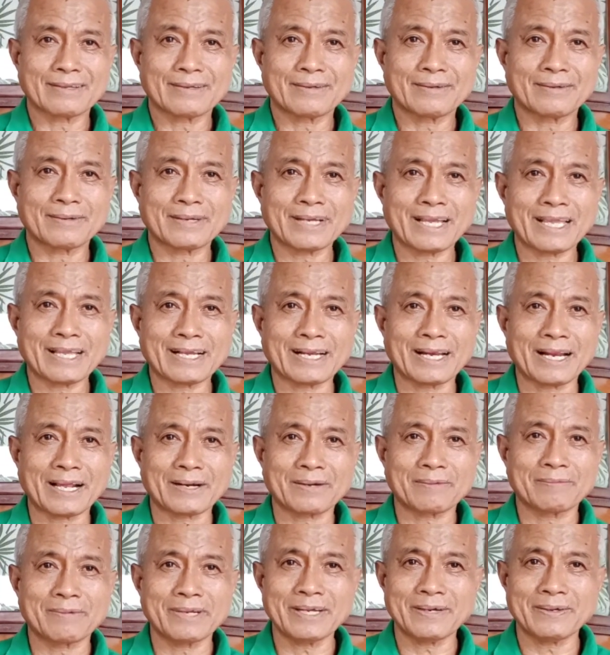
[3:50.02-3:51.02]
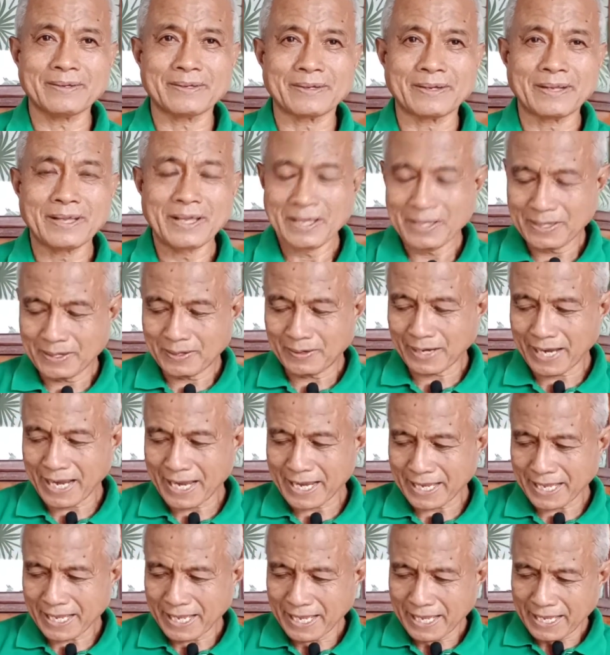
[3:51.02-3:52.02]
Okay, klaro ba yun?
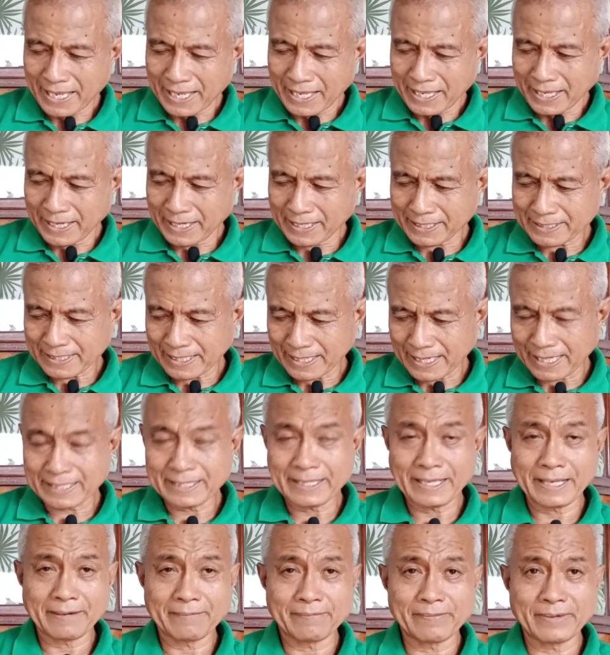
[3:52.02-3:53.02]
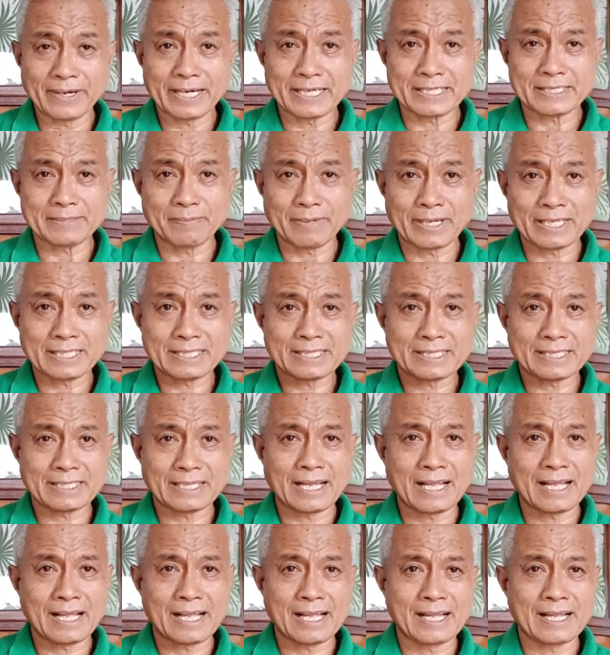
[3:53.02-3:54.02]
Okay, here's another verse, mas
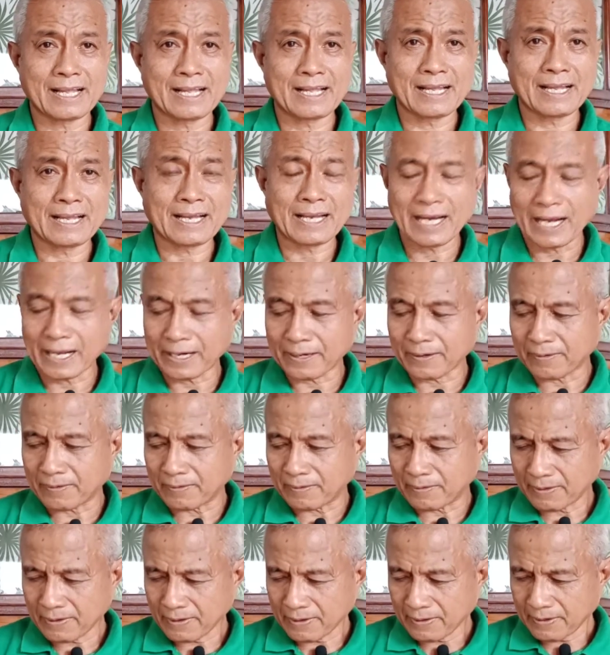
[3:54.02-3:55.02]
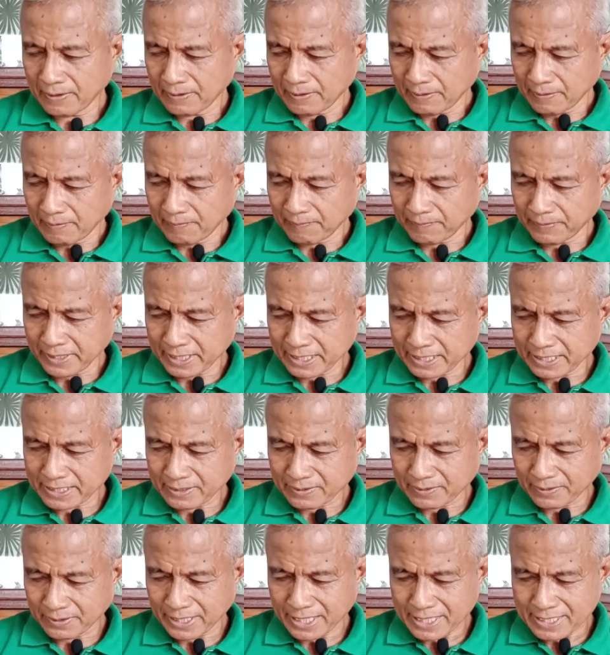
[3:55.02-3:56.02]
uh, klaro.
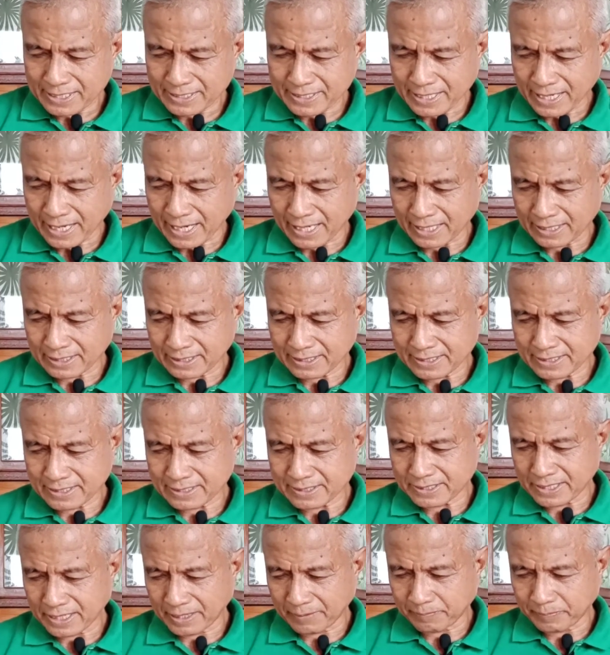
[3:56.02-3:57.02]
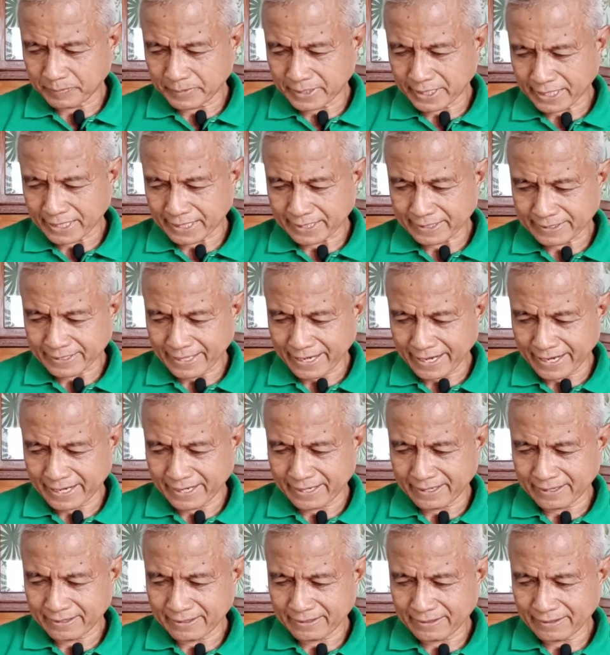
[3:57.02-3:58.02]
1 Corinthians chapter
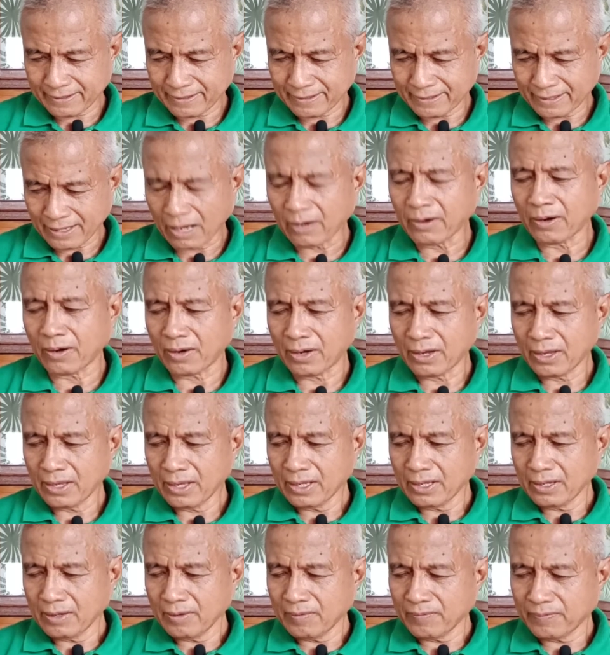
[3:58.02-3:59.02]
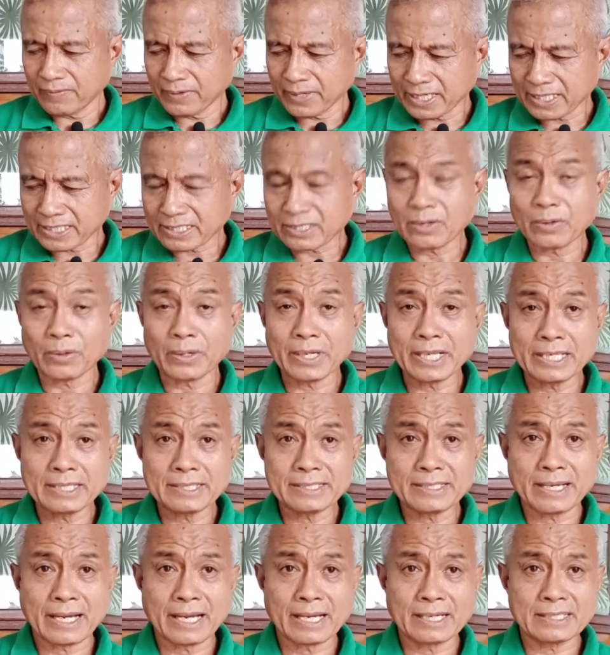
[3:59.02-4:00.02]
10, ano, oh 1
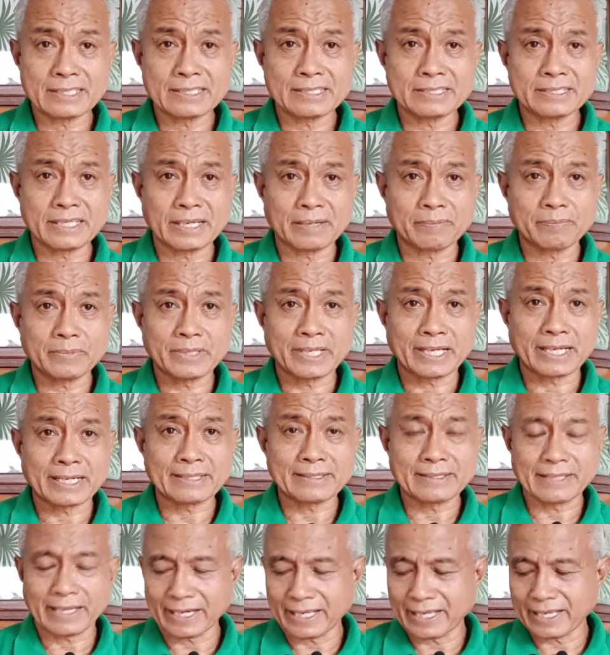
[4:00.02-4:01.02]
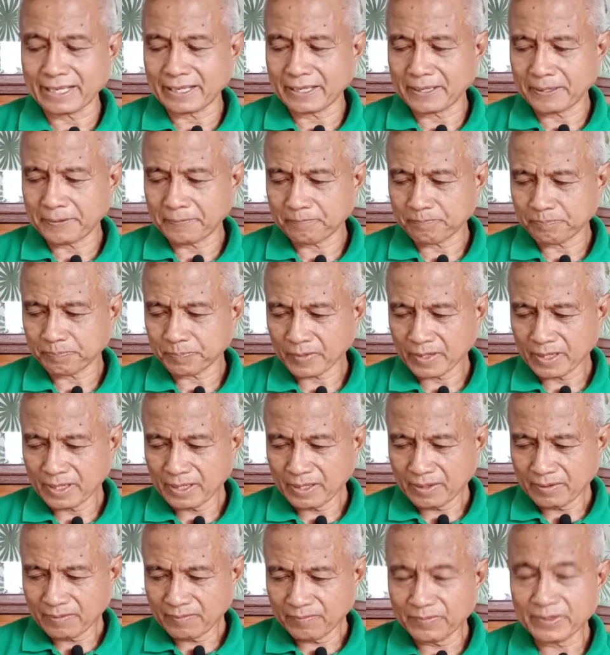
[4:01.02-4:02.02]
Corinthians chapter 3,
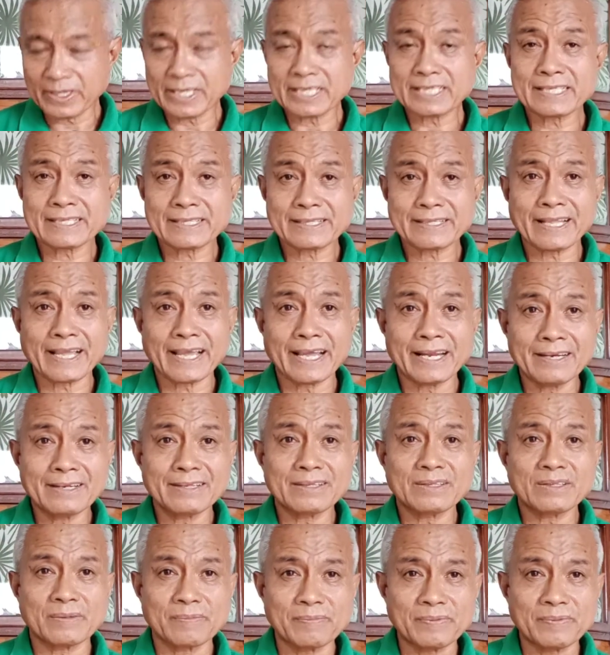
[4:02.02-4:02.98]
verse 10 to